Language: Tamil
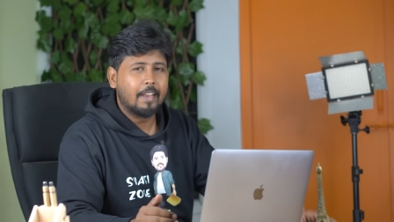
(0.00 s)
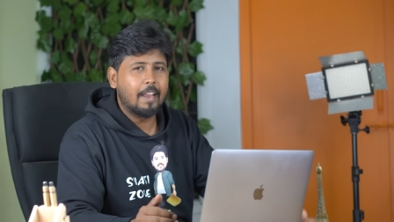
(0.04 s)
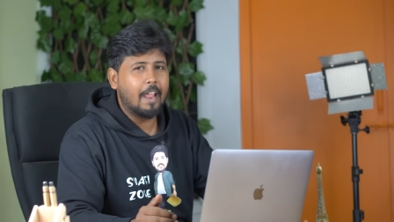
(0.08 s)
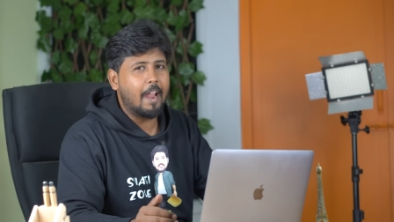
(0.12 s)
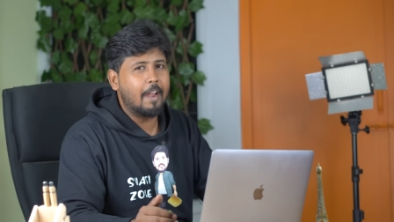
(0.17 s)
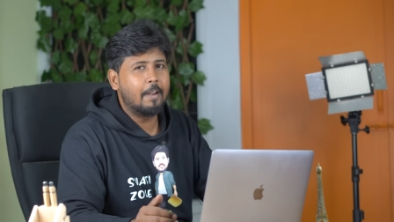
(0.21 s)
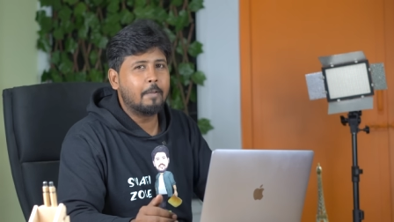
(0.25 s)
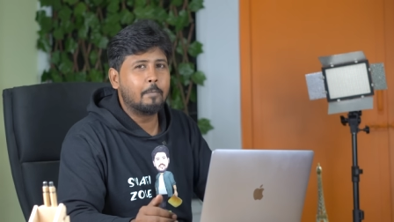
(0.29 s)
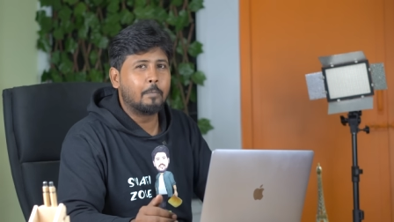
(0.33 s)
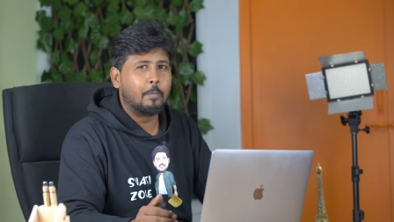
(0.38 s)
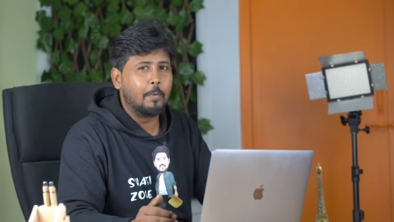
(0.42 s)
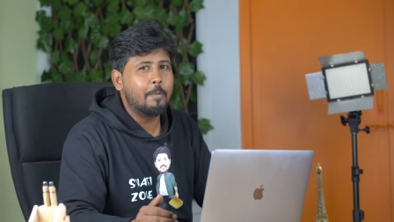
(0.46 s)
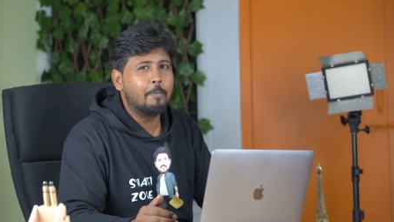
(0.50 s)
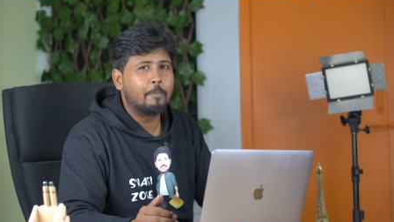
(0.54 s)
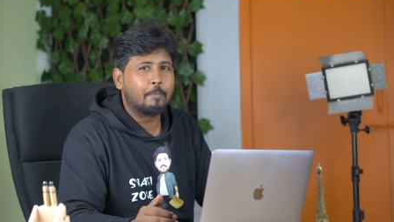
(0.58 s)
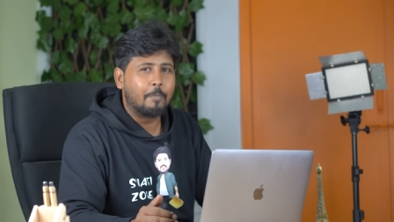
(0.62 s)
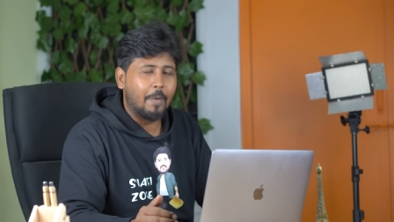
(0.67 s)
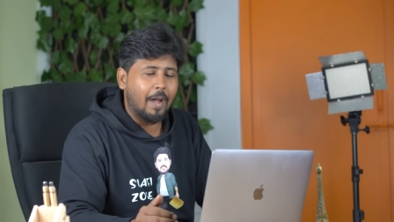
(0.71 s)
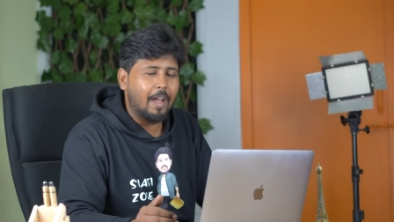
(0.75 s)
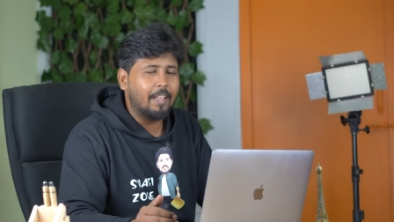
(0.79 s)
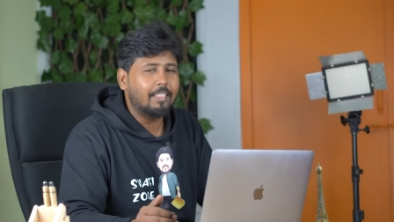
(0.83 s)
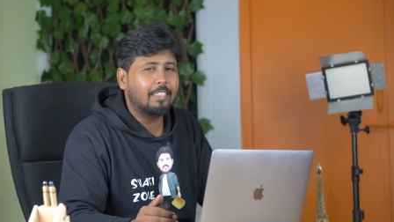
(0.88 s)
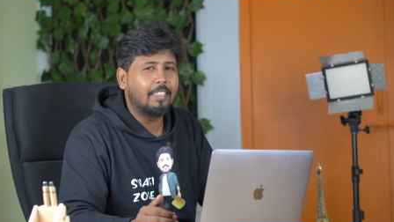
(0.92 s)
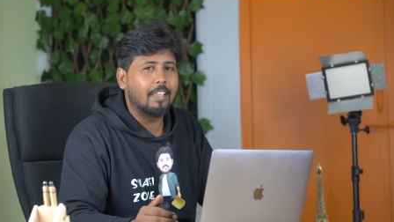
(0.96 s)
நானும் போய்
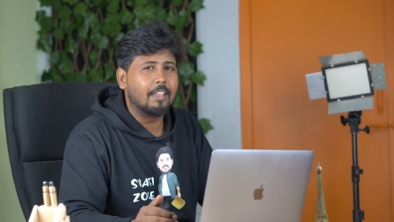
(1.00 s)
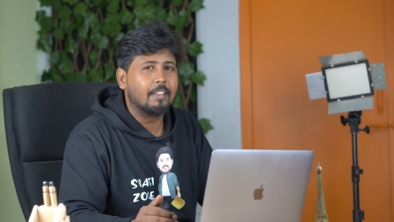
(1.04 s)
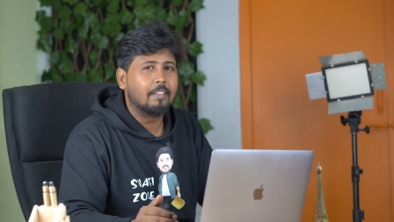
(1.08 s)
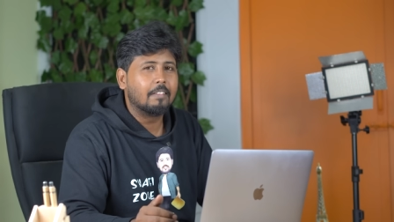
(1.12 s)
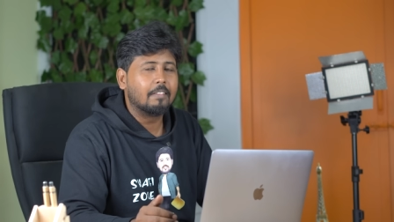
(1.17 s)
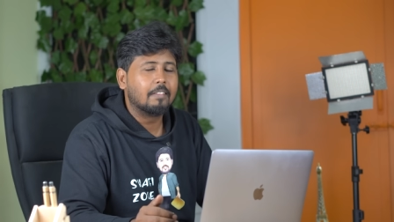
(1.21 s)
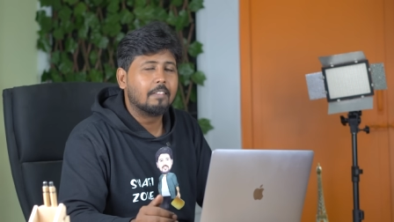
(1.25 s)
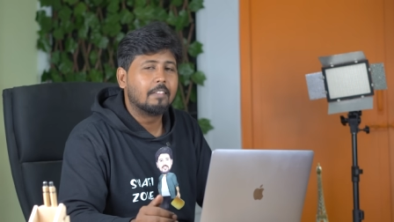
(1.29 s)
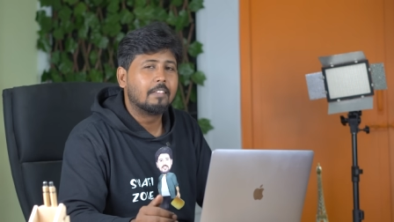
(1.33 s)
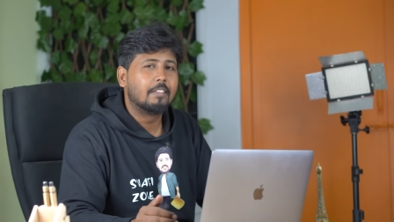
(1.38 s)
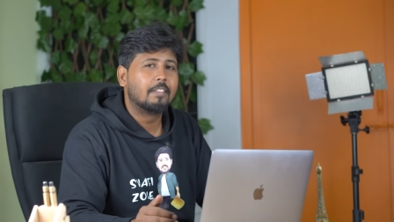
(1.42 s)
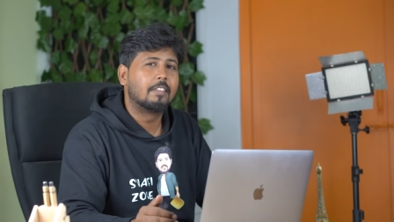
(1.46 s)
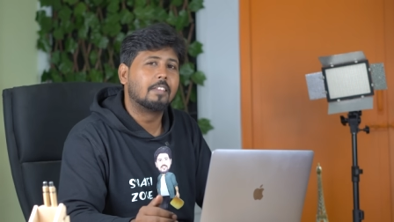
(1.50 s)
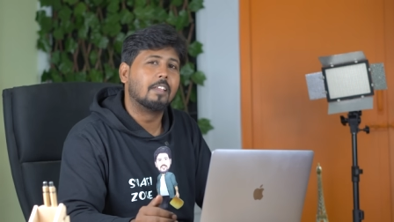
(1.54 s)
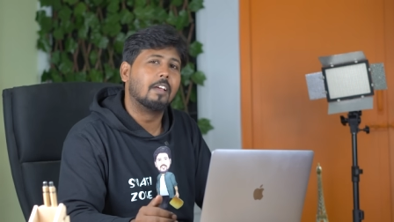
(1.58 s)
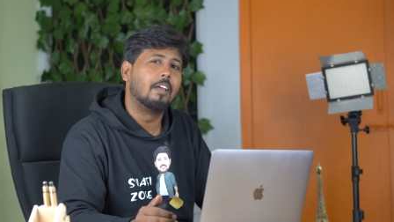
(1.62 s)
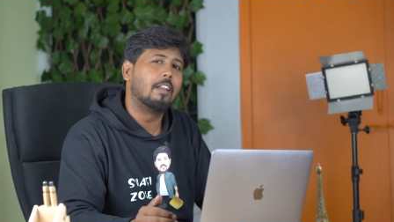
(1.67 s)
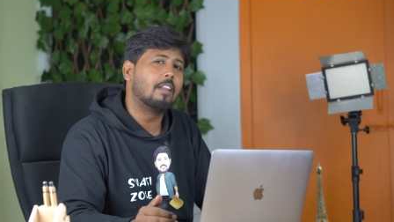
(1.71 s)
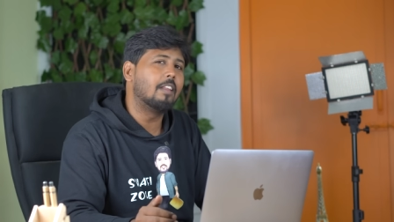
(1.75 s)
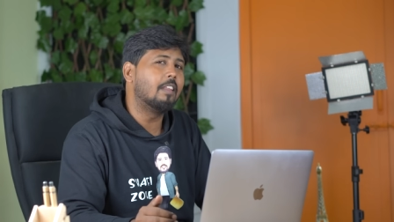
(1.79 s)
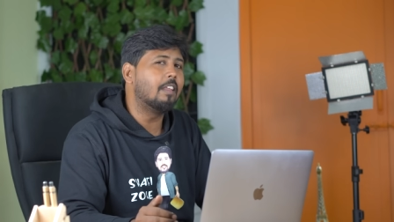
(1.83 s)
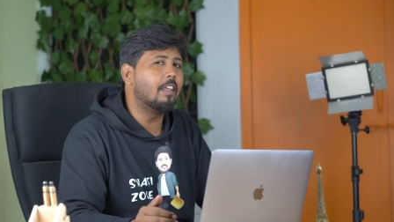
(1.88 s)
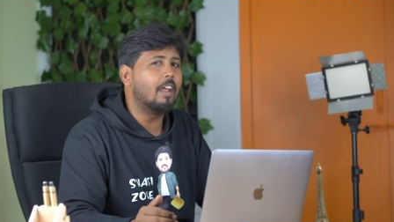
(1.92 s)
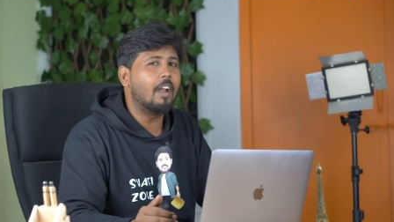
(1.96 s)
பார்த்தேன்
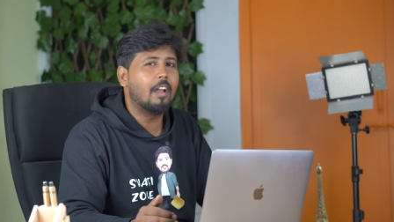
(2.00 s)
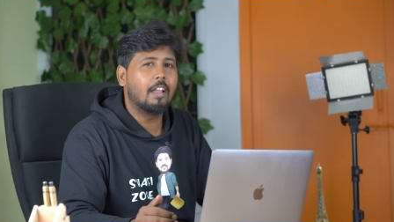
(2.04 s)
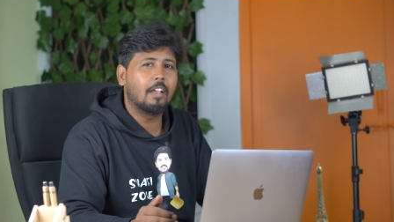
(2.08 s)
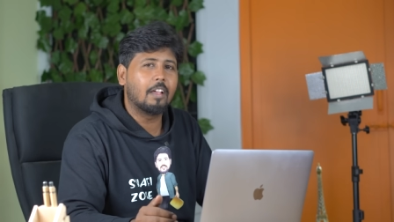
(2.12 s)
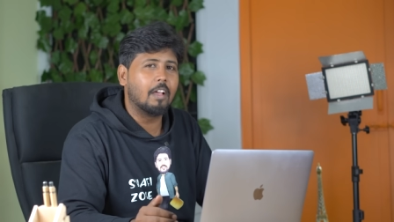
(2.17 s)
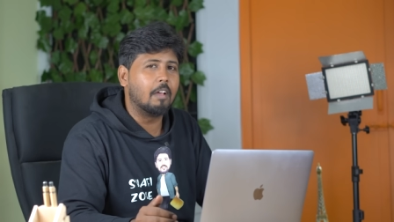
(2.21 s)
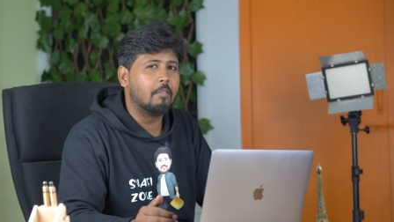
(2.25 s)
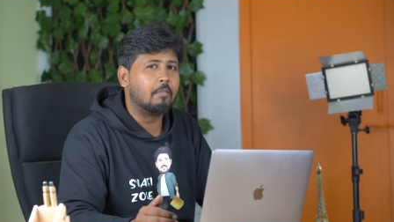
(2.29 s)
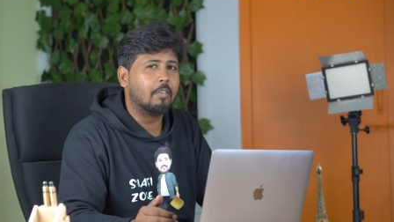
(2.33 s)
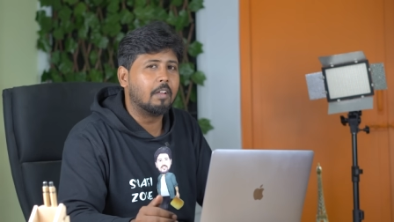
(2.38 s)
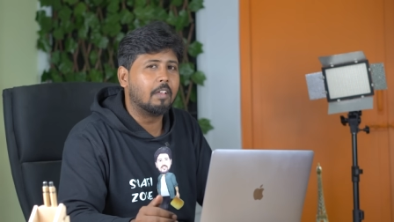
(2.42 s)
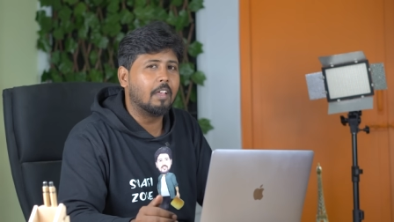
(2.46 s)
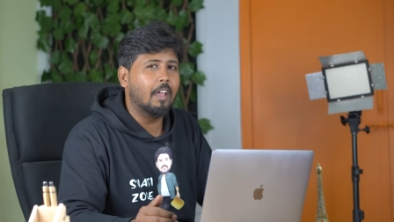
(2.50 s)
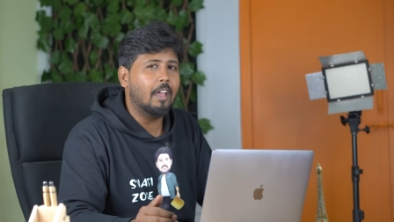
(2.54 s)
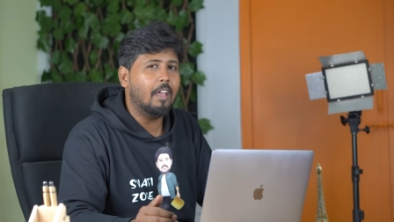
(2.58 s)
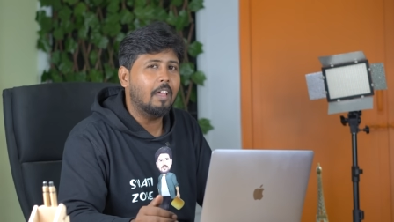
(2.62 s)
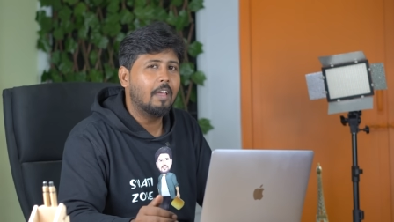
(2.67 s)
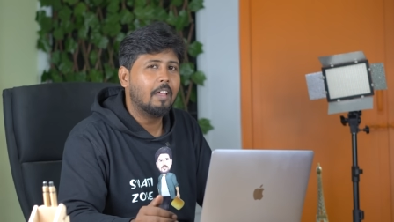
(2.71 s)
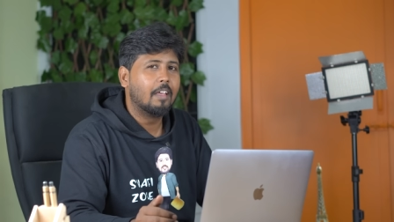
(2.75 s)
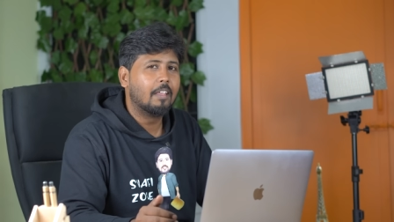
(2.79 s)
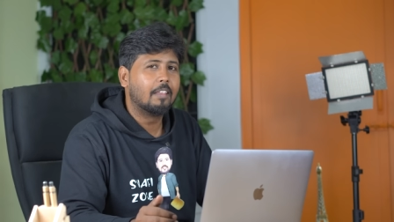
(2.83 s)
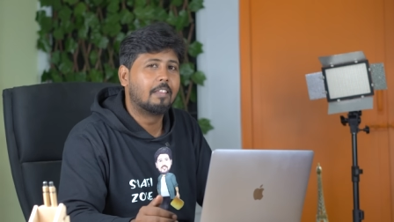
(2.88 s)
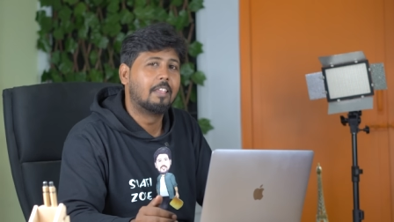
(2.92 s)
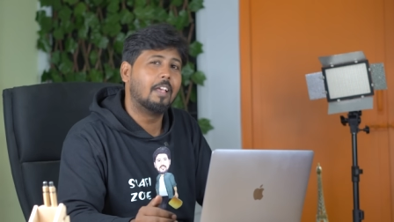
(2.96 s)
சரியான காமெடிங்க
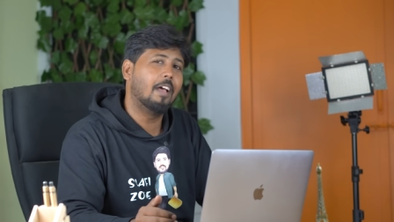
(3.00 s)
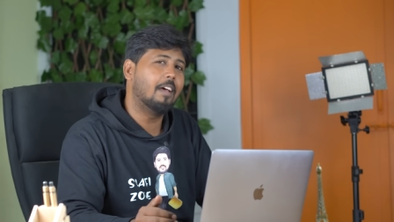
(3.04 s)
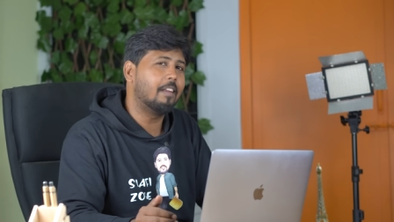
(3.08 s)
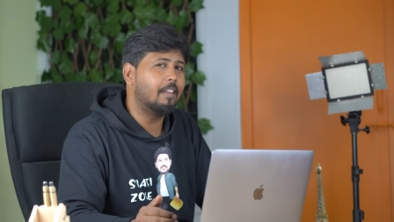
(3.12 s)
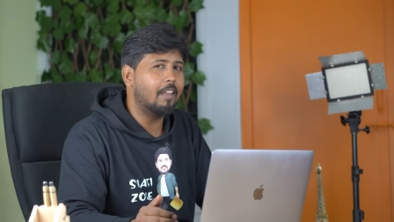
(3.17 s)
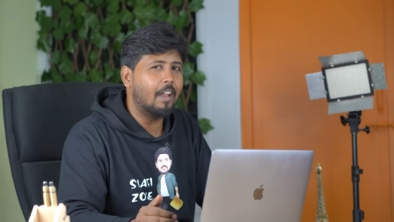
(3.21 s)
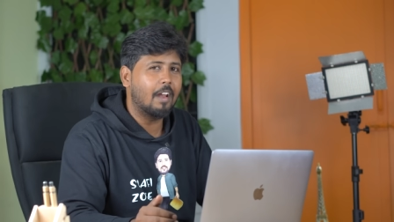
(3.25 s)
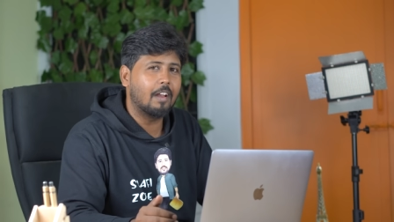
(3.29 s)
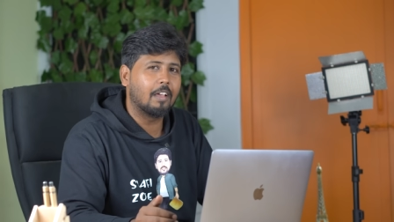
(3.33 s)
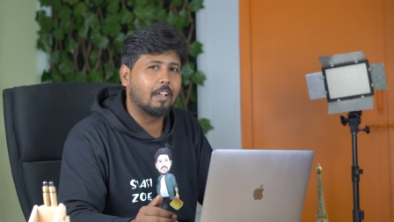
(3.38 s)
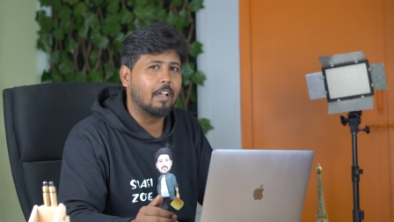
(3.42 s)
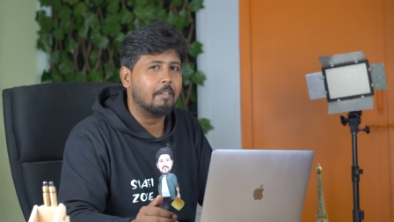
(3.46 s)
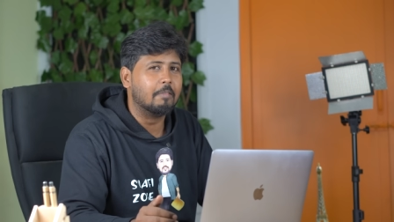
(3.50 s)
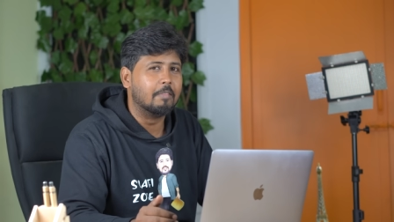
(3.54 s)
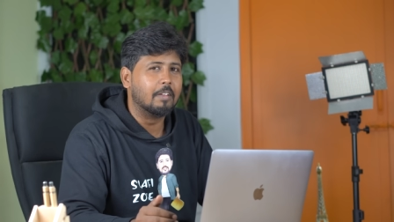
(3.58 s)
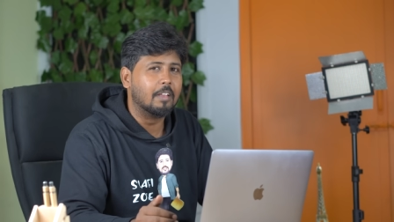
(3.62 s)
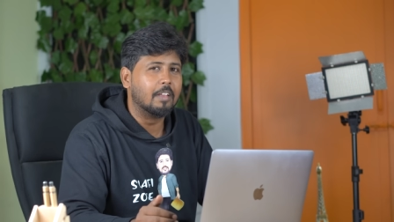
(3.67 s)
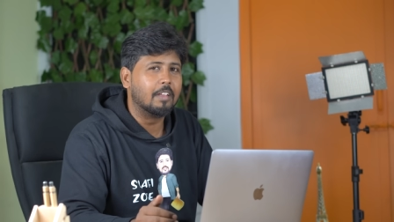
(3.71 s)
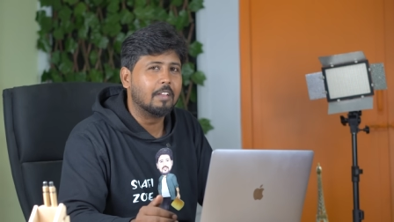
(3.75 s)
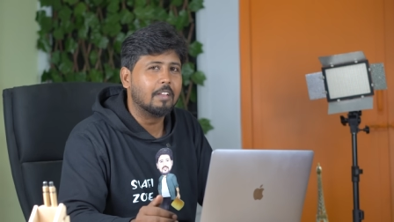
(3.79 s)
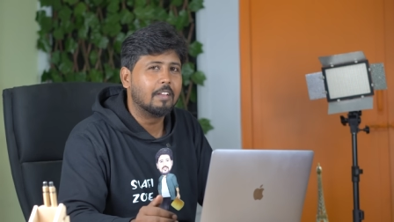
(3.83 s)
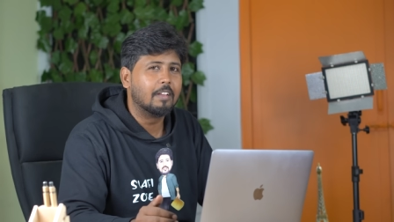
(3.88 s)
சரியான காமெடி